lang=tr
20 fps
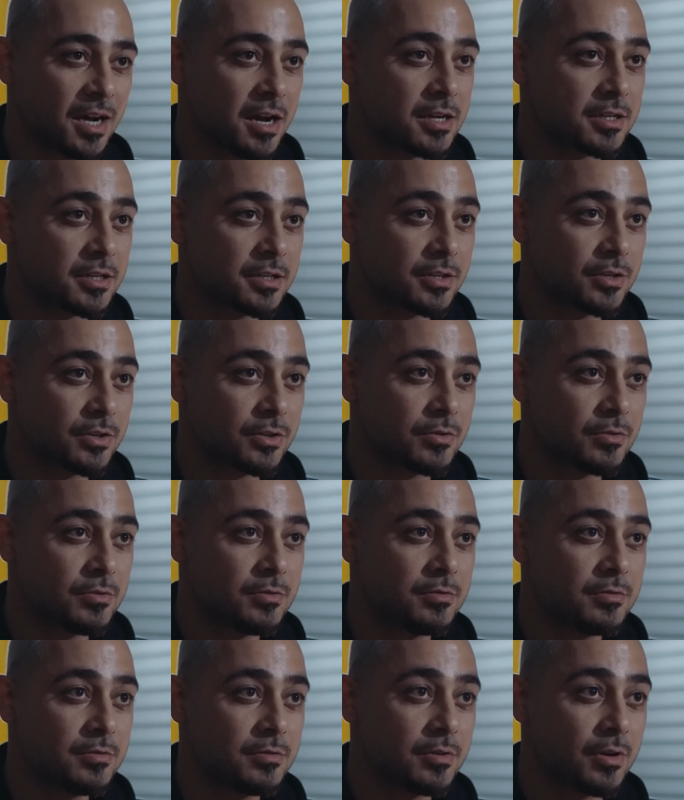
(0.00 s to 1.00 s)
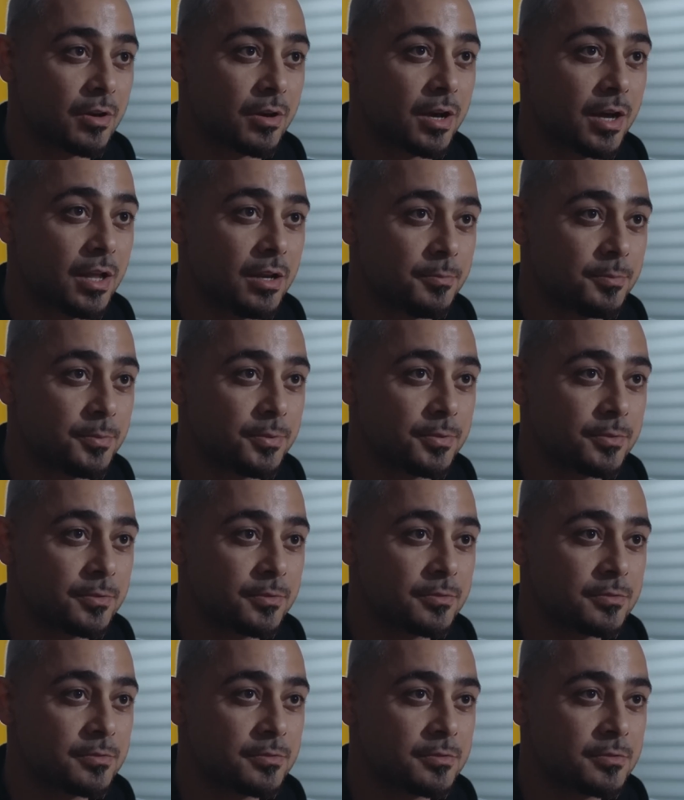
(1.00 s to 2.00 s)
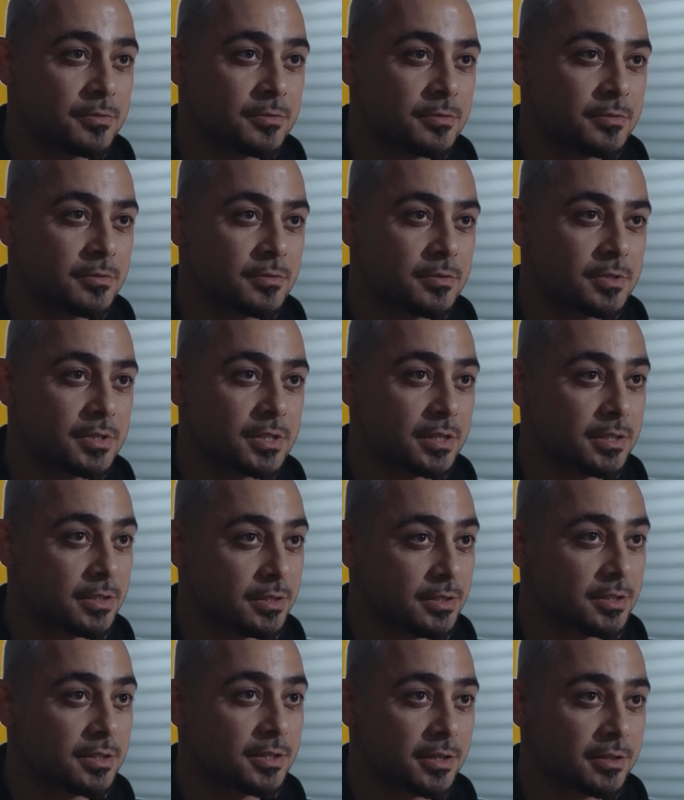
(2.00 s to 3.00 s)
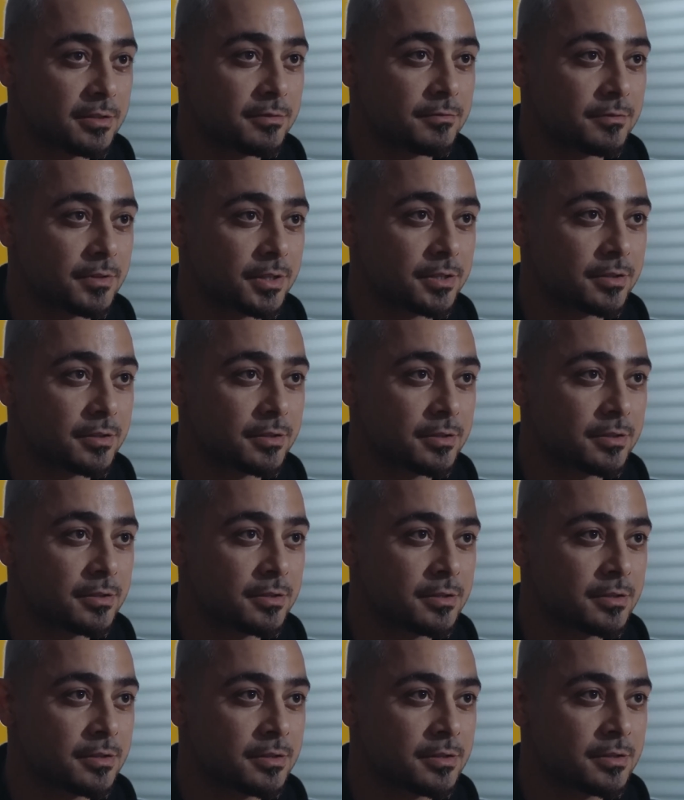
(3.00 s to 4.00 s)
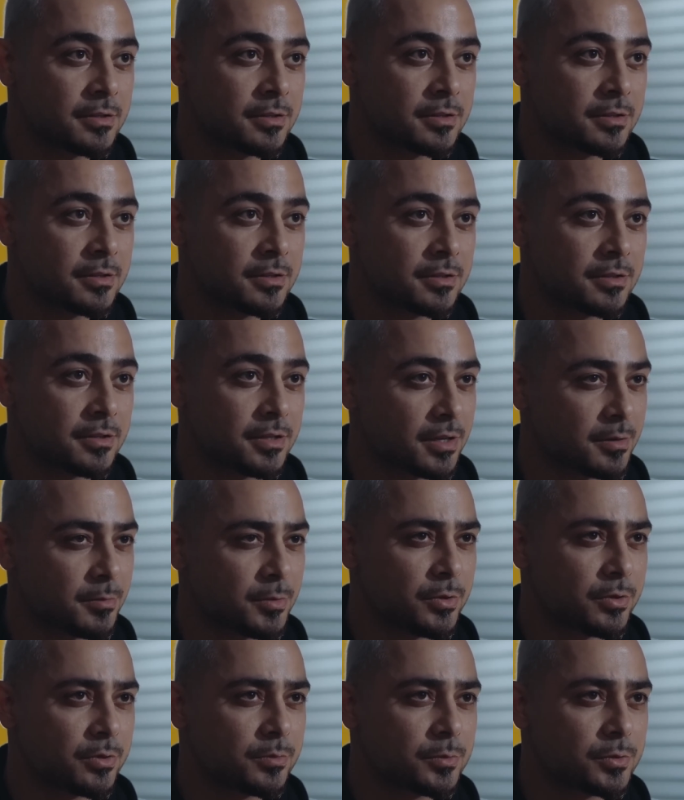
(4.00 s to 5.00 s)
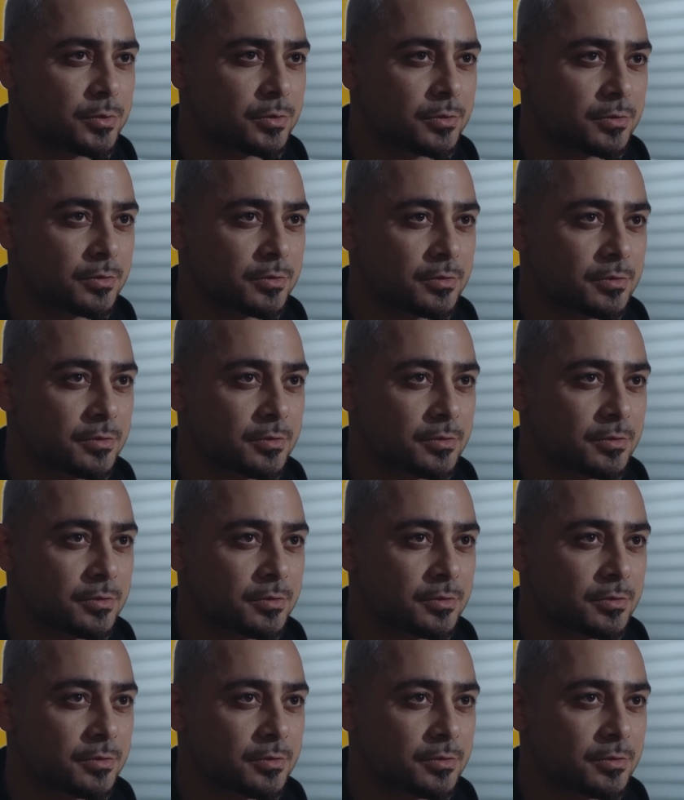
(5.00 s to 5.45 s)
Akgün Gökalp. Senin iki adım var. Niye biliyor musun?